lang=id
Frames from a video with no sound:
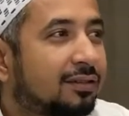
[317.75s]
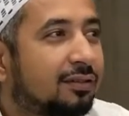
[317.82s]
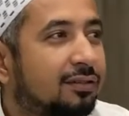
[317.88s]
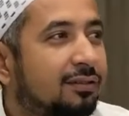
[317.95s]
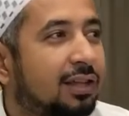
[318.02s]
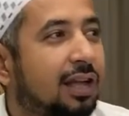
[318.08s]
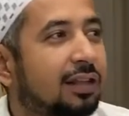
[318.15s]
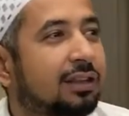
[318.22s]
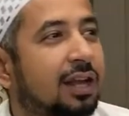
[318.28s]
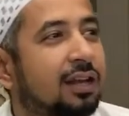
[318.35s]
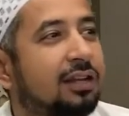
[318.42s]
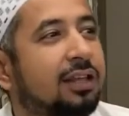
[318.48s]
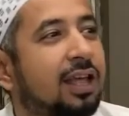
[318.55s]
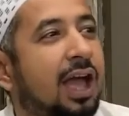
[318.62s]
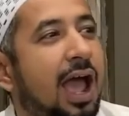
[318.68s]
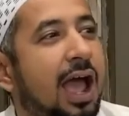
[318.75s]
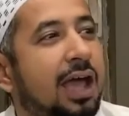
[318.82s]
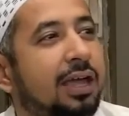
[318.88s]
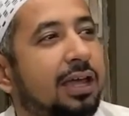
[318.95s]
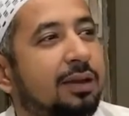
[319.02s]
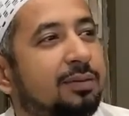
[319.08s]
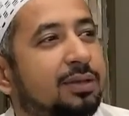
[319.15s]
Yang tadinya
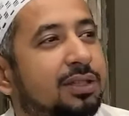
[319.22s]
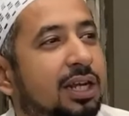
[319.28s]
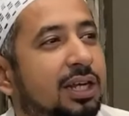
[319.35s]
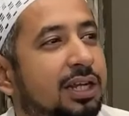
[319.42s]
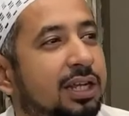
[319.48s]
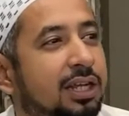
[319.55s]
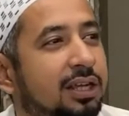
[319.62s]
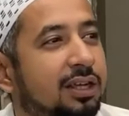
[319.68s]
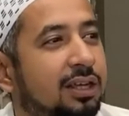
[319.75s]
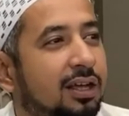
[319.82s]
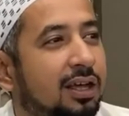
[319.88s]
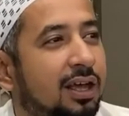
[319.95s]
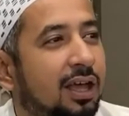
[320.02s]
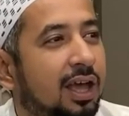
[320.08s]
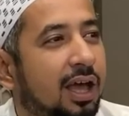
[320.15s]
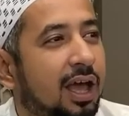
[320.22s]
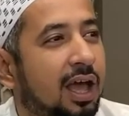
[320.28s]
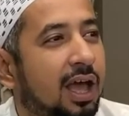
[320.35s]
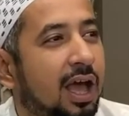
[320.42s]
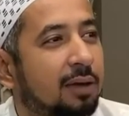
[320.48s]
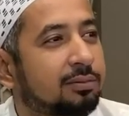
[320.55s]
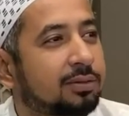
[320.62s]
ain menjadi
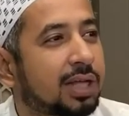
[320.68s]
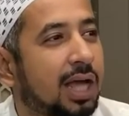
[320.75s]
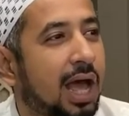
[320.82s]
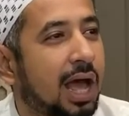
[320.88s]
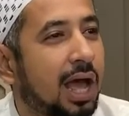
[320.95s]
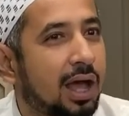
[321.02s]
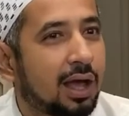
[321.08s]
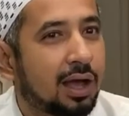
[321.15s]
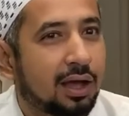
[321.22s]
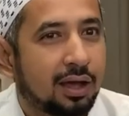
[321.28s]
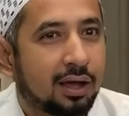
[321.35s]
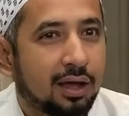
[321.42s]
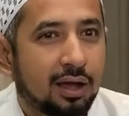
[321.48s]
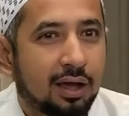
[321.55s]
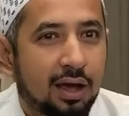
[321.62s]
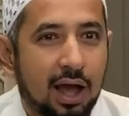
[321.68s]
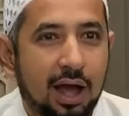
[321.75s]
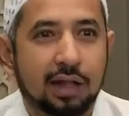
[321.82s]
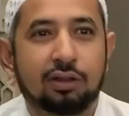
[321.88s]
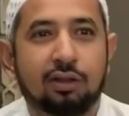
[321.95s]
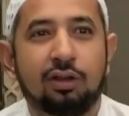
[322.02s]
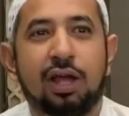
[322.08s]
hamzah
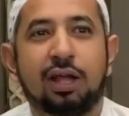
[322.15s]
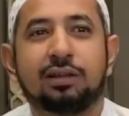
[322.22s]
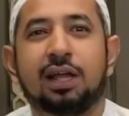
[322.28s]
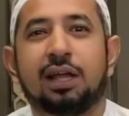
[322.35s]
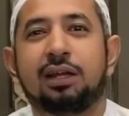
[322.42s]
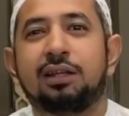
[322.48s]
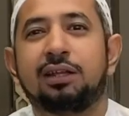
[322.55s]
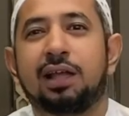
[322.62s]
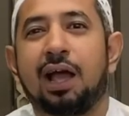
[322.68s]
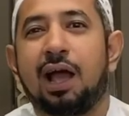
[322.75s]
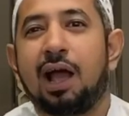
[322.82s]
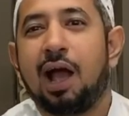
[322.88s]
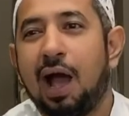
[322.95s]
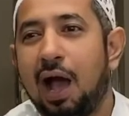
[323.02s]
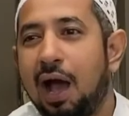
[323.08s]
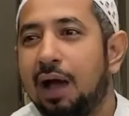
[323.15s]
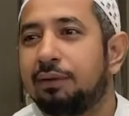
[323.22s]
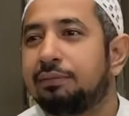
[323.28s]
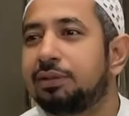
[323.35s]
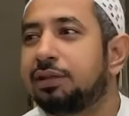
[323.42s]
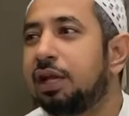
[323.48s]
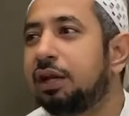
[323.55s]
atau yang tadinya ha
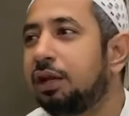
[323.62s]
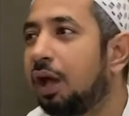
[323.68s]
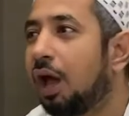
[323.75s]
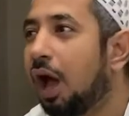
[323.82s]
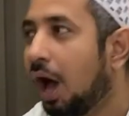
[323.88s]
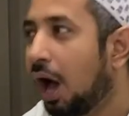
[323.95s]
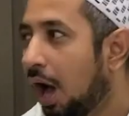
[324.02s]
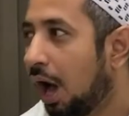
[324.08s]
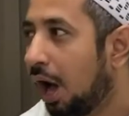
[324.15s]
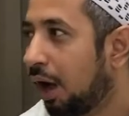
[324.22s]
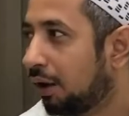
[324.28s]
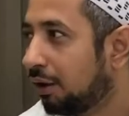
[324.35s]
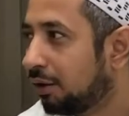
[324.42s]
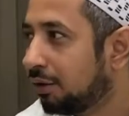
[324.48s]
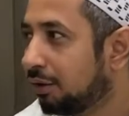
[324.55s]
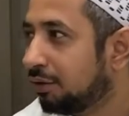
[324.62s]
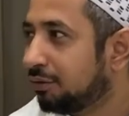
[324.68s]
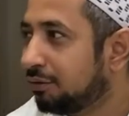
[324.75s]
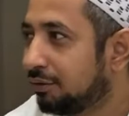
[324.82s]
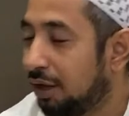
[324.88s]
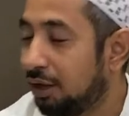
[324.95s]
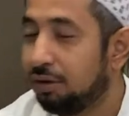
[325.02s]
menjadi ha.
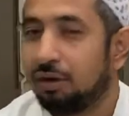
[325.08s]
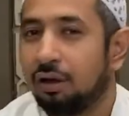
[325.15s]
Ya, kan?